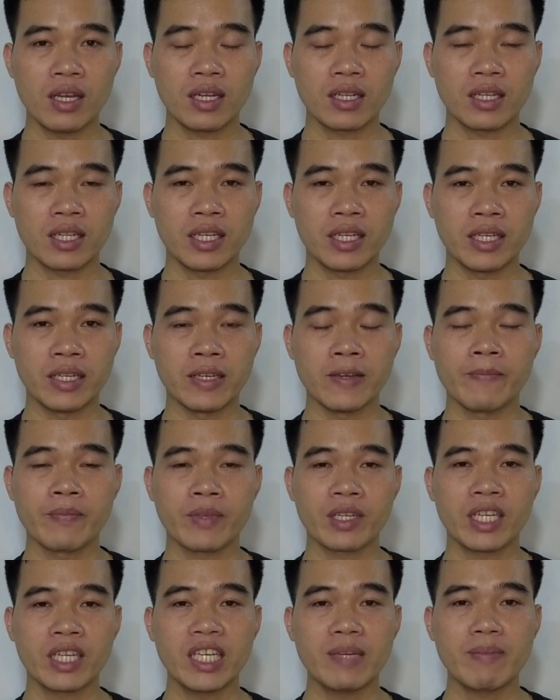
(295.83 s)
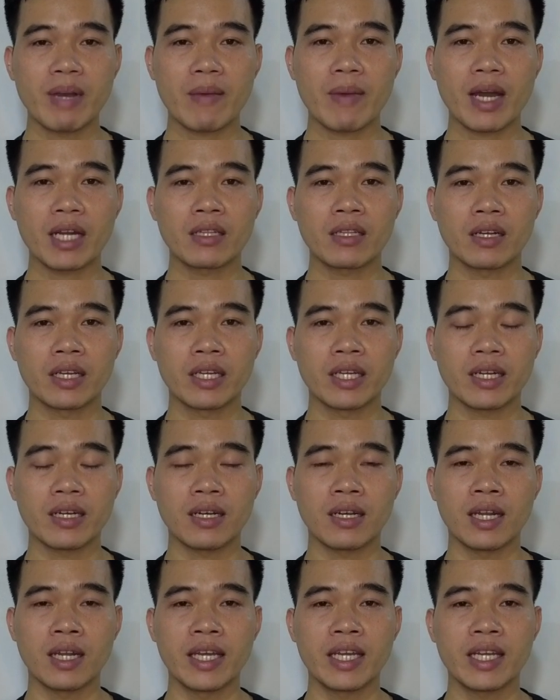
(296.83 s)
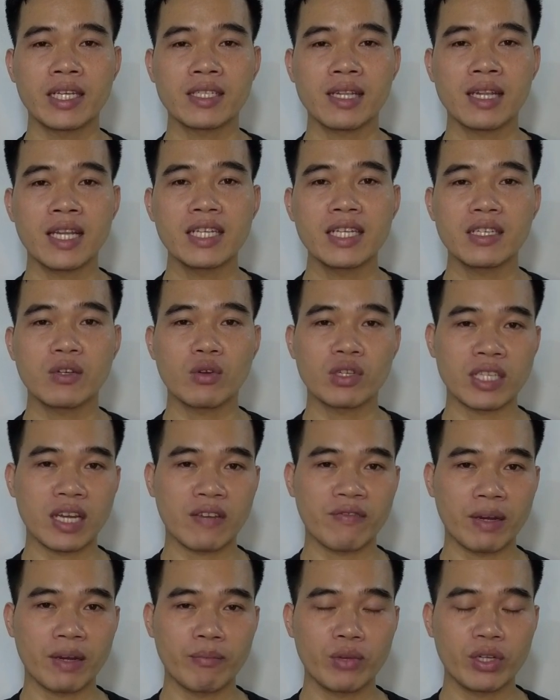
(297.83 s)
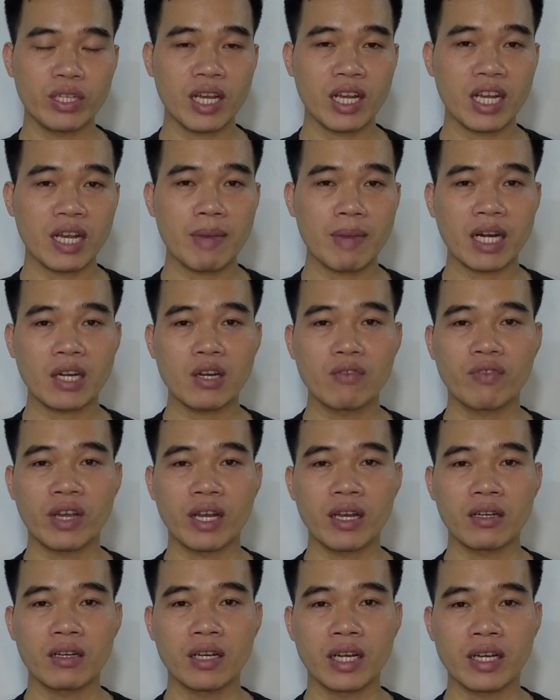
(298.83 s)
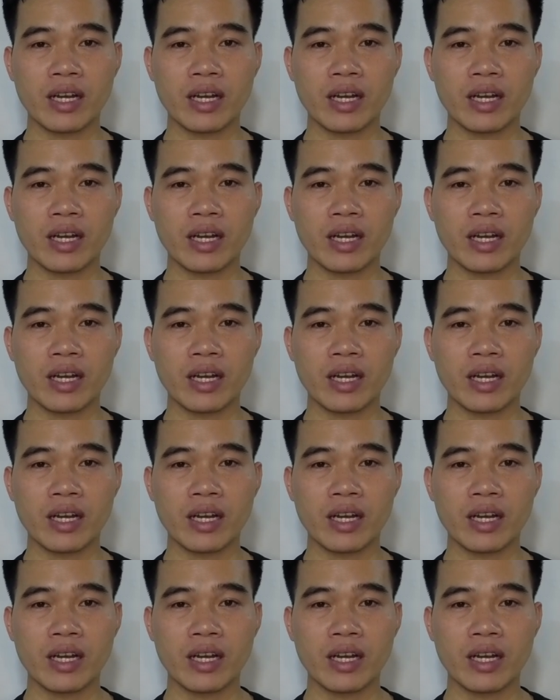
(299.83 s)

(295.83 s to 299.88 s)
thì khi mà các bạn thực hiện lấy cái link của sản phẩm thôi nhé các bạn không phải là người